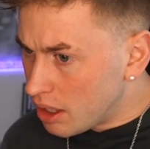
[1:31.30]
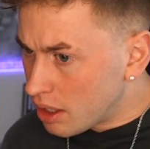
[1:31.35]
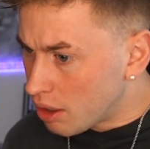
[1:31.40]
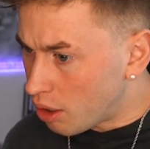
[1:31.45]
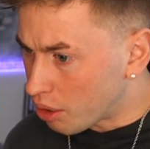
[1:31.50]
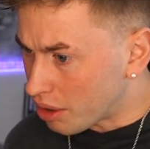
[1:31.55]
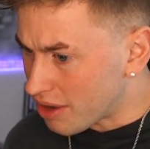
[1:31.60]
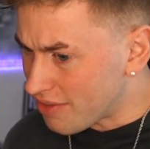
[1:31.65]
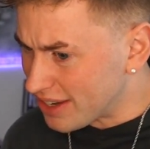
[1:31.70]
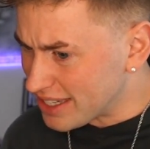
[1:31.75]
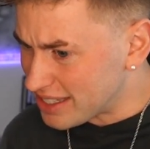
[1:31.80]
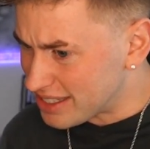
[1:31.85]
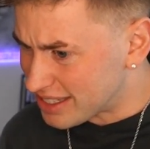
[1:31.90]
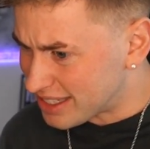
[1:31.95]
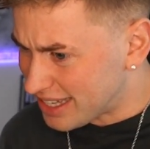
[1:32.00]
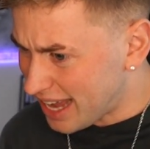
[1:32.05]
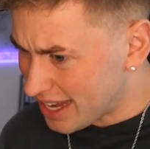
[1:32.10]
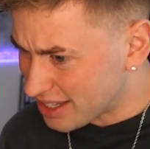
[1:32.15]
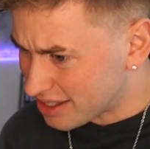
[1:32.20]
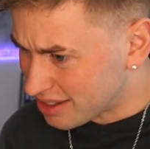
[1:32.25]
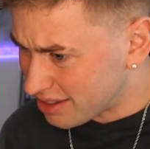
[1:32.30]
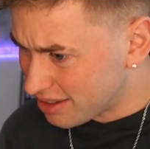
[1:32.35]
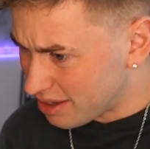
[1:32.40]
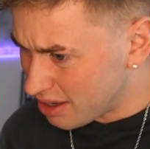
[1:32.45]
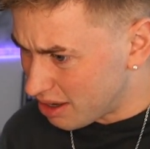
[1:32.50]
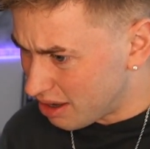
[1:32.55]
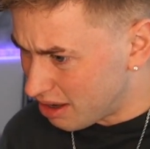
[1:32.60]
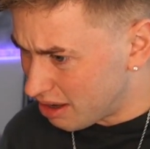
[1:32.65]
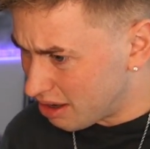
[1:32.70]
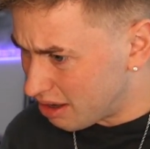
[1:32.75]
okay, was ist das?
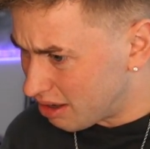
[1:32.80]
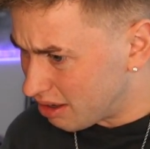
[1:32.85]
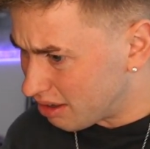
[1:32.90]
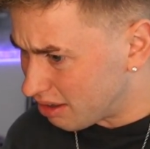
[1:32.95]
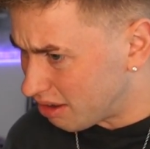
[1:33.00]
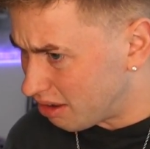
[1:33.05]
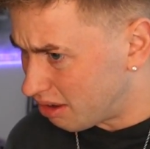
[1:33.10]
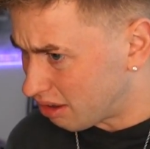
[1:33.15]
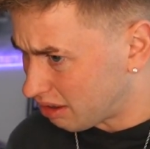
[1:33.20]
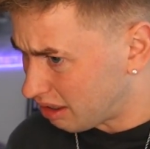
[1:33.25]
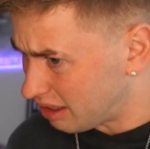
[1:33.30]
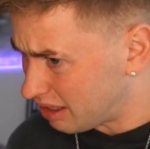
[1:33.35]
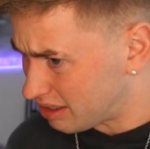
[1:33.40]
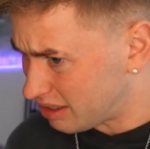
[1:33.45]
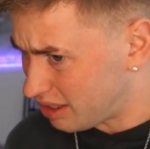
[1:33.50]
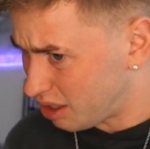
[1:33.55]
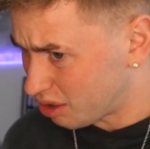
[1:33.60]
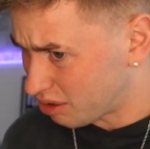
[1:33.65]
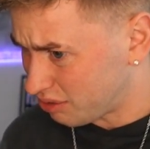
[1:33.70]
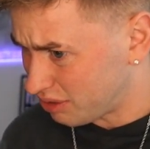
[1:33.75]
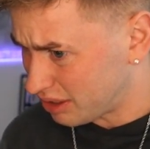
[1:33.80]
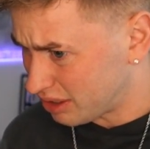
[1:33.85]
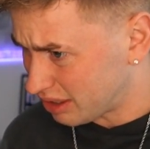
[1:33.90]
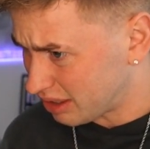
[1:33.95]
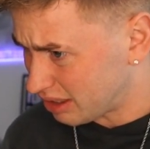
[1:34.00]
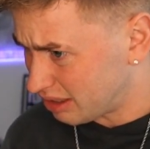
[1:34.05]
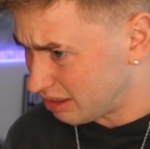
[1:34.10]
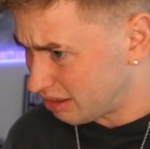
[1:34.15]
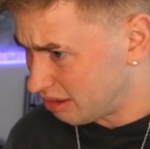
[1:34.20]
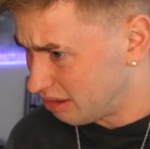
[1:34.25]
Äh, okay, das sieht aus wie ein,
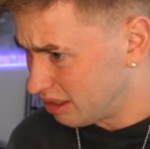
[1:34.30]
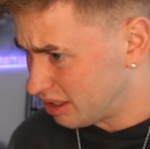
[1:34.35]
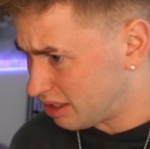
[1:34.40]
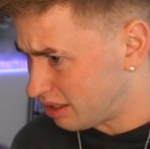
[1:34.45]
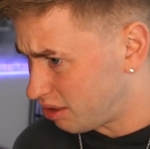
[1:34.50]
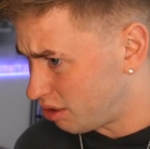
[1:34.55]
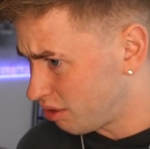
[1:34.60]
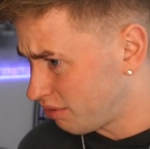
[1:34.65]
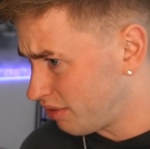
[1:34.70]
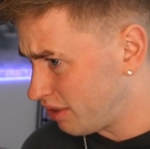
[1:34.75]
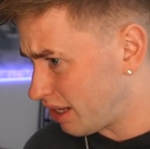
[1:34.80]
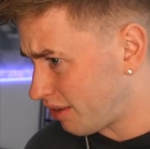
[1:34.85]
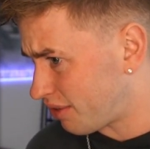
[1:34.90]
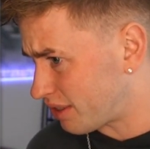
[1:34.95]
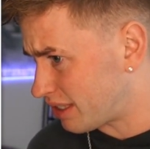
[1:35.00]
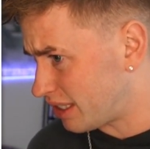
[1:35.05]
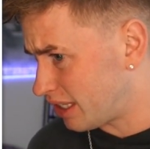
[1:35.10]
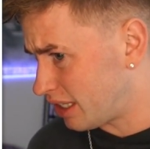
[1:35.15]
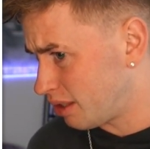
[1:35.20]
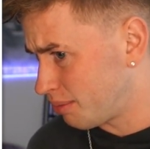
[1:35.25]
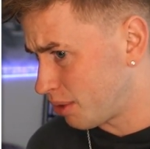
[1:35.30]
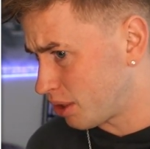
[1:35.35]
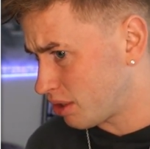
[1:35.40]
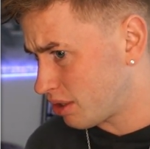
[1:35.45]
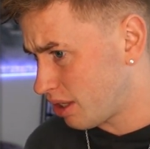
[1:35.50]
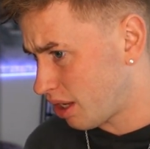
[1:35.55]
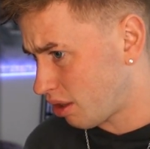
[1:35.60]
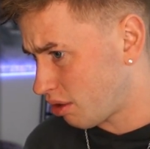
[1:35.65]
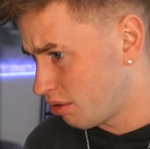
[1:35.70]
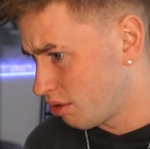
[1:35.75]
das sieht irgendwie nach was ekligem aus, nach